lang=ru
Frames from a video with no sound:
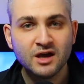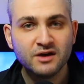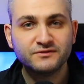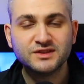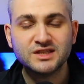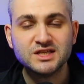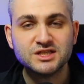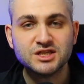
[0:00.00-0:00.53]
В
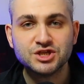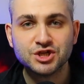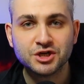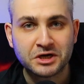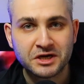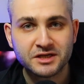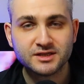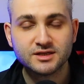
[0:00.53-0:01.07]

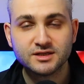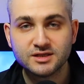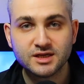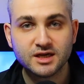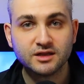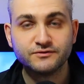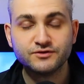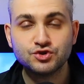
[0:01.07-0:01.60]
тысячах этих
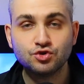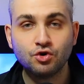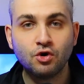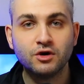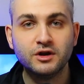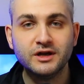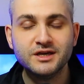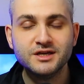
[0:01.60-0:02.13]
тел
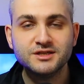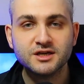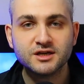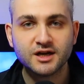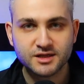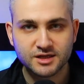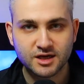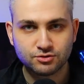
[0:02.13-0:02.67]
все,
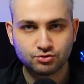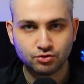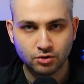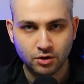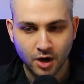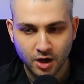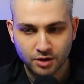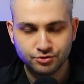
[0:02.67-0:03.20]
лидера нету,